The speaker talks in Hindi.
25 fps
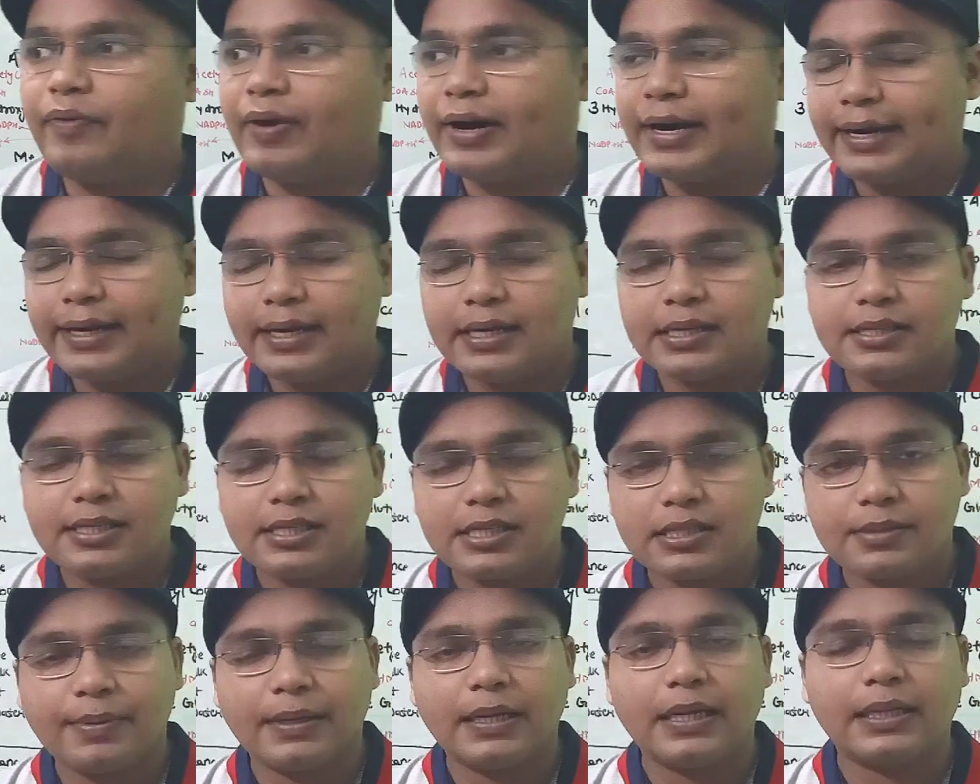फैटी
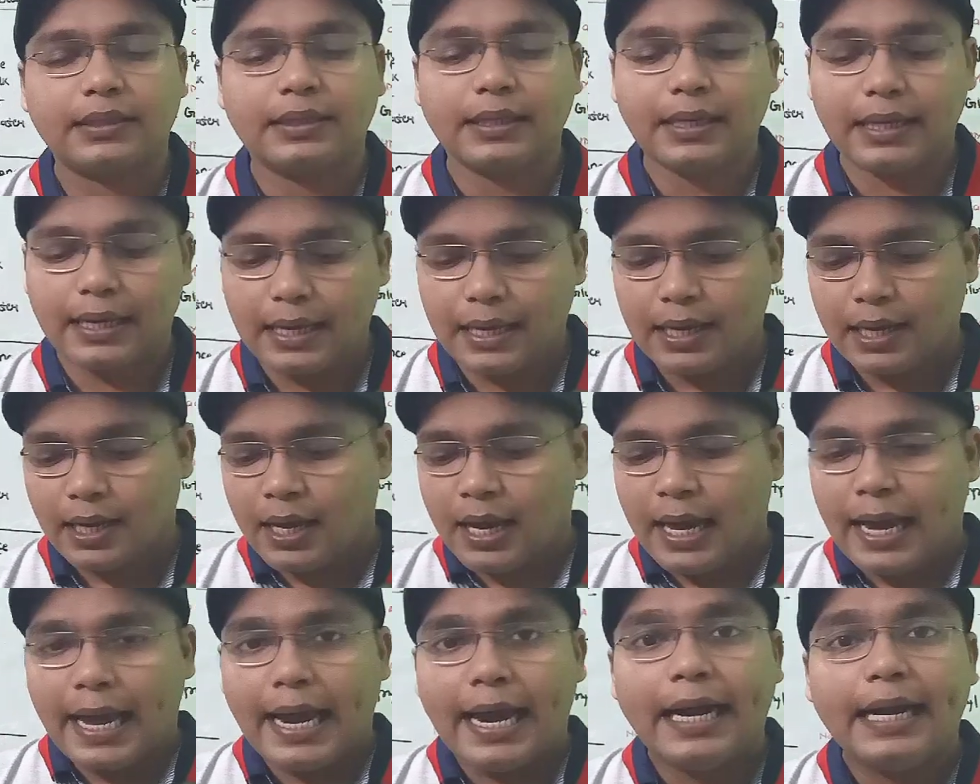एसिड्स बनाते हैं
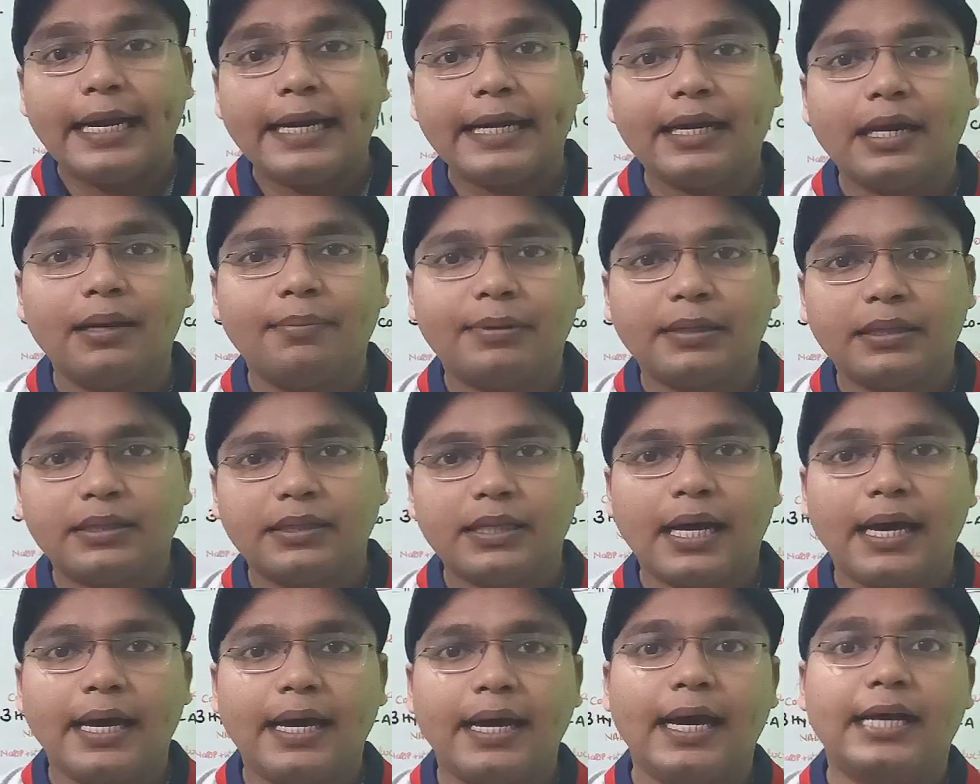एलडीएल
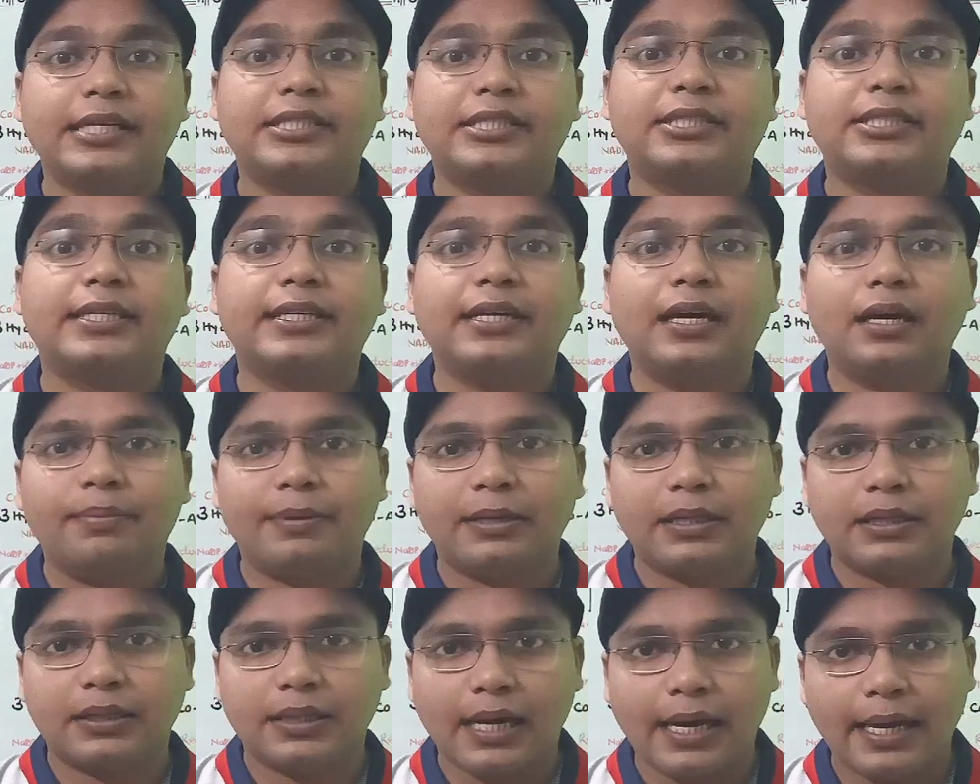बनता है एच
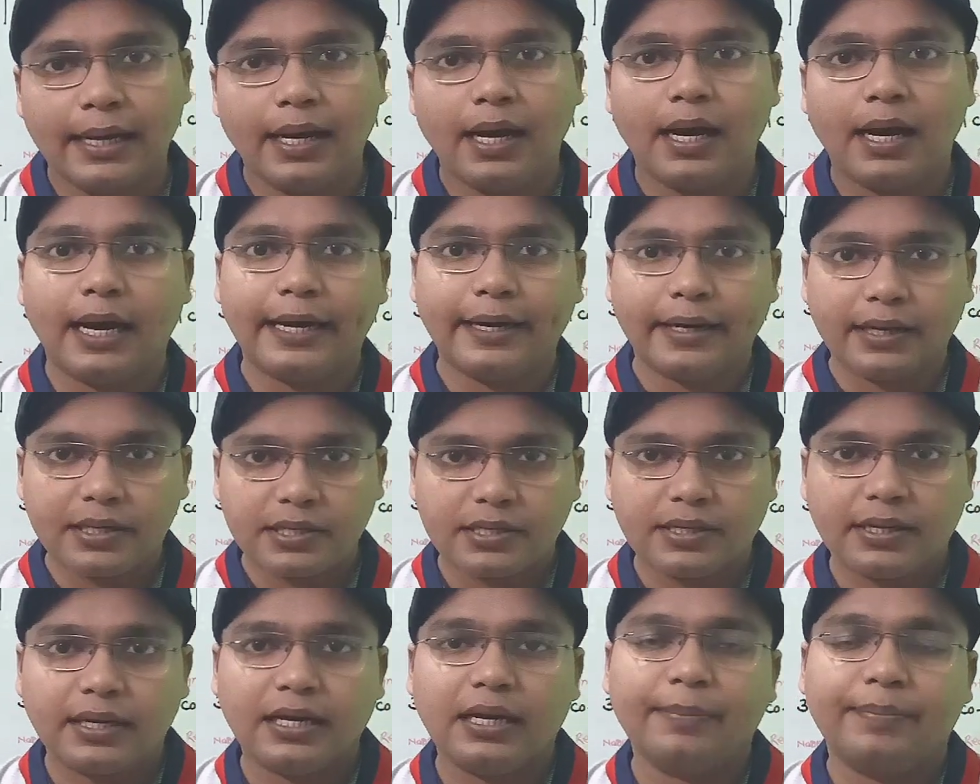बनता है ना हाई
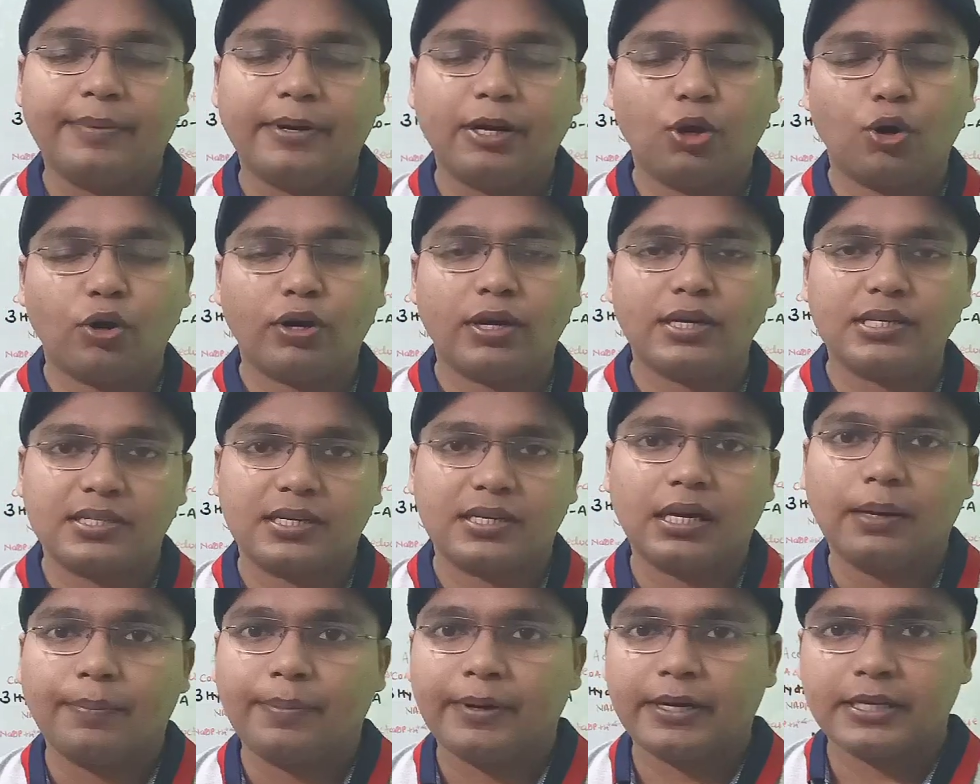डेंसिटी लिपिड लो
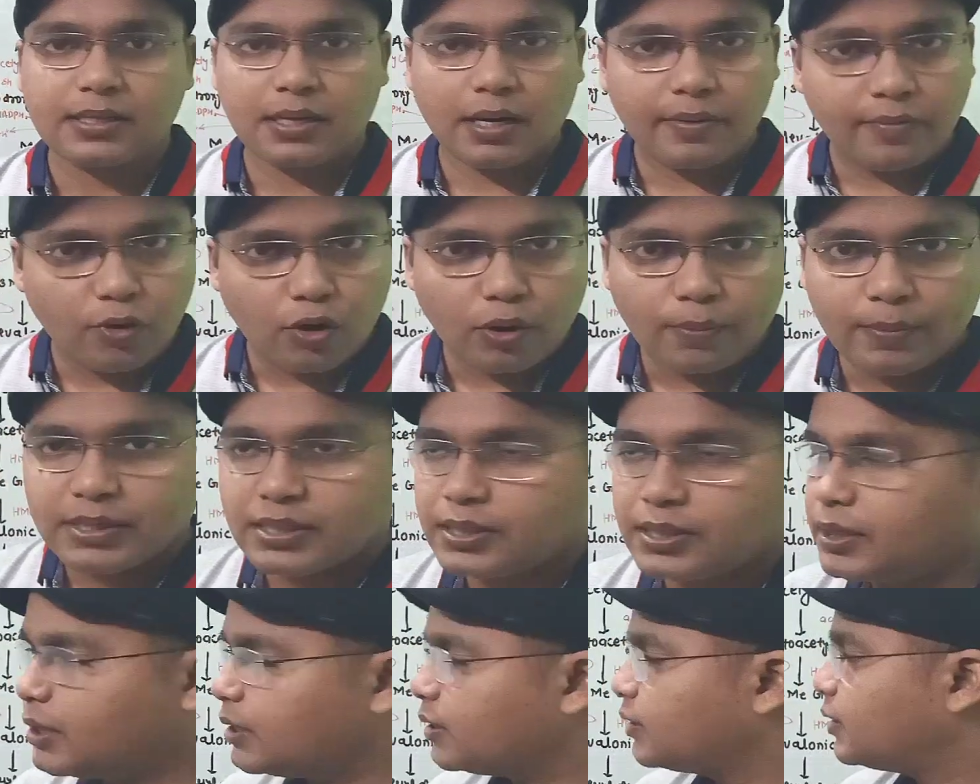डेंसिटी लिपिड इसका
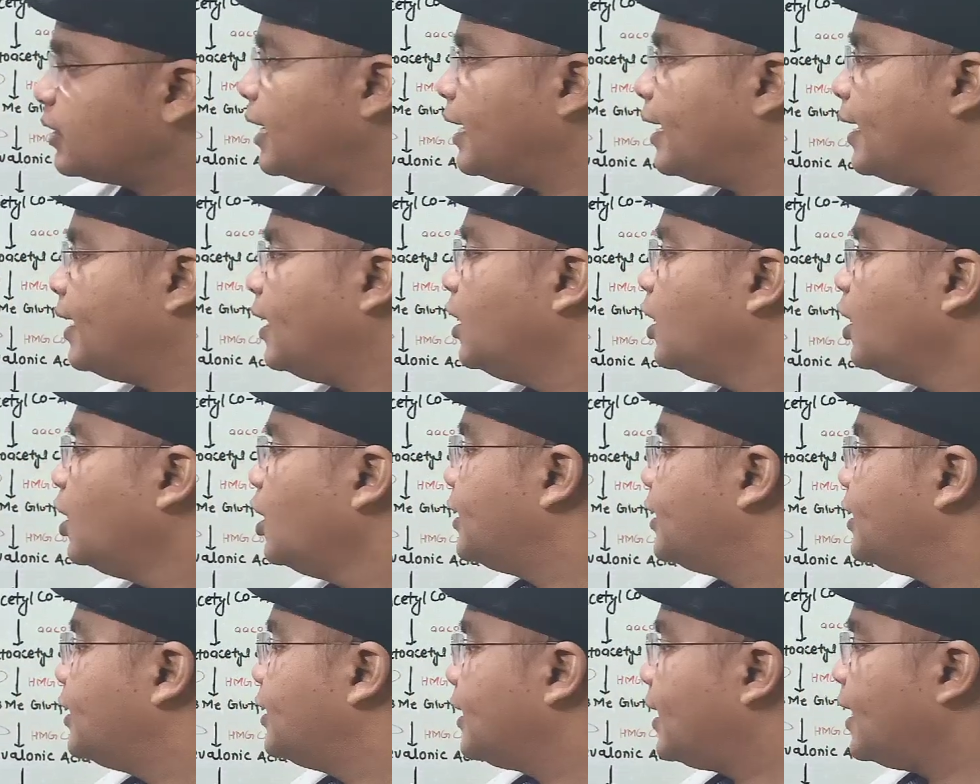फॉर्मेशन करता है
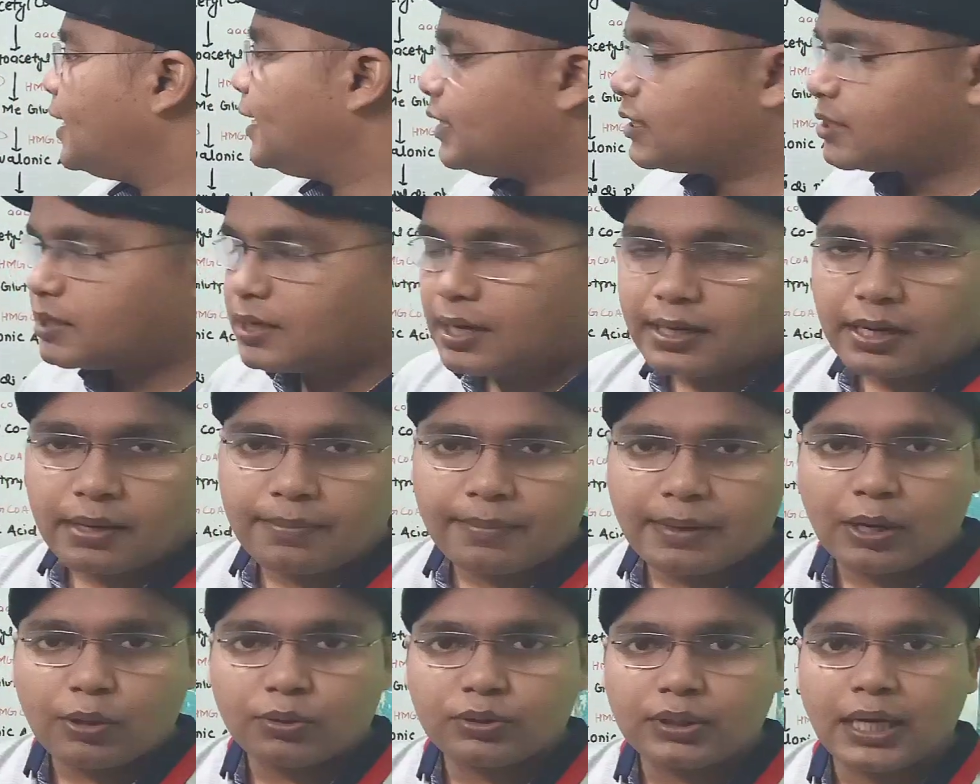ठीक है इसका
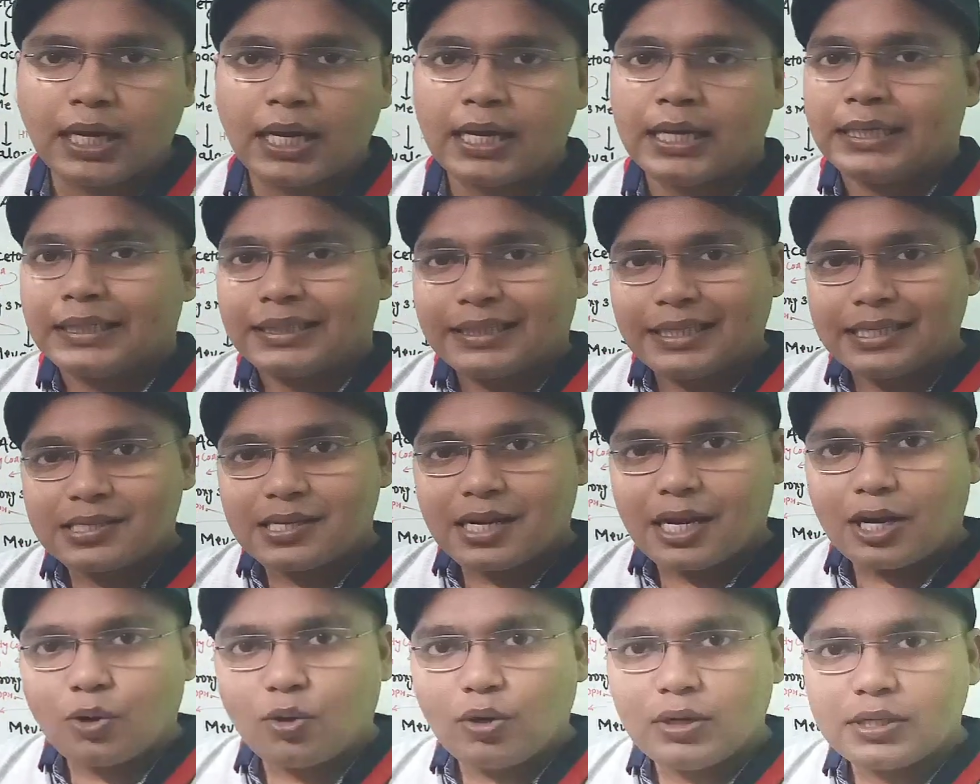निर्माण होता है
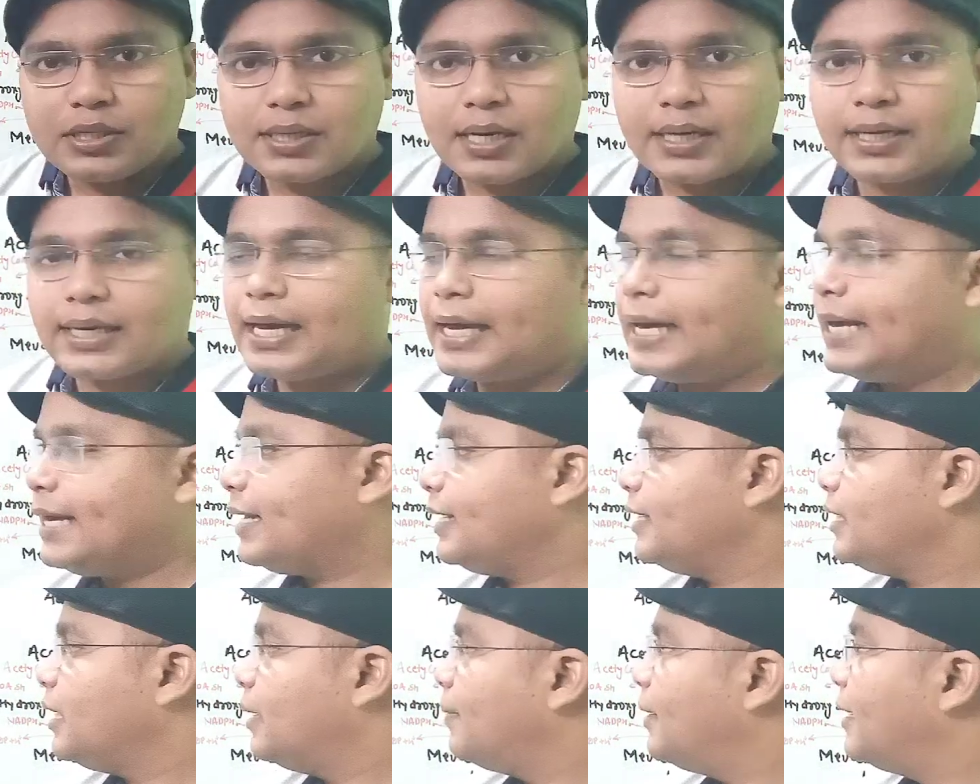तीसरा रोल इसका क्या
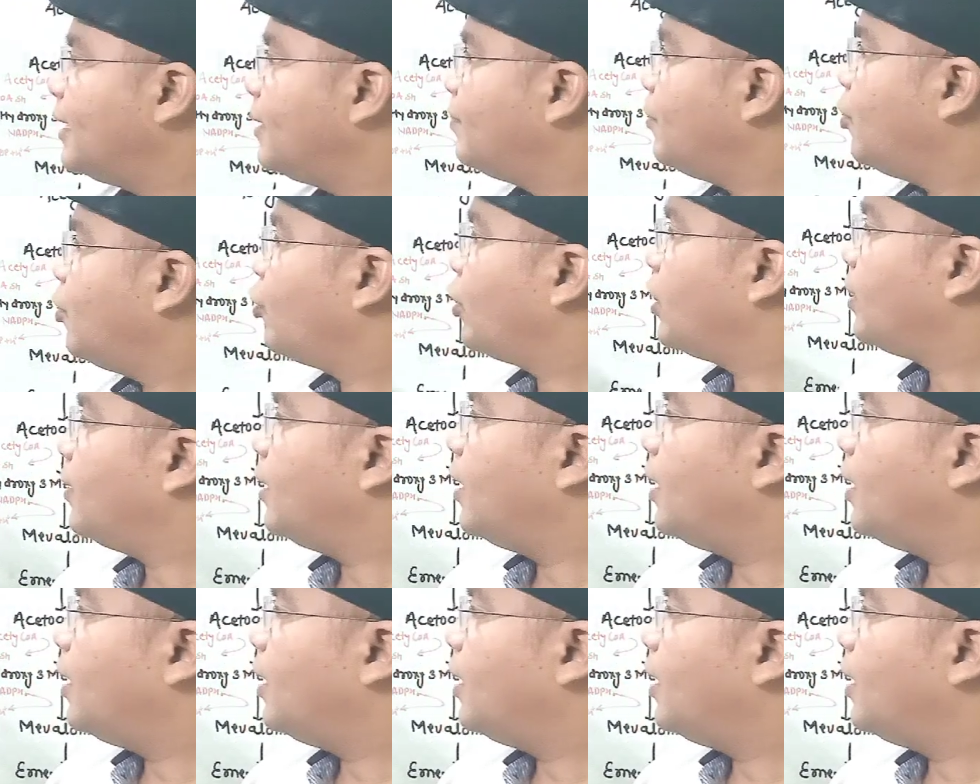है कि हमारे बॉडी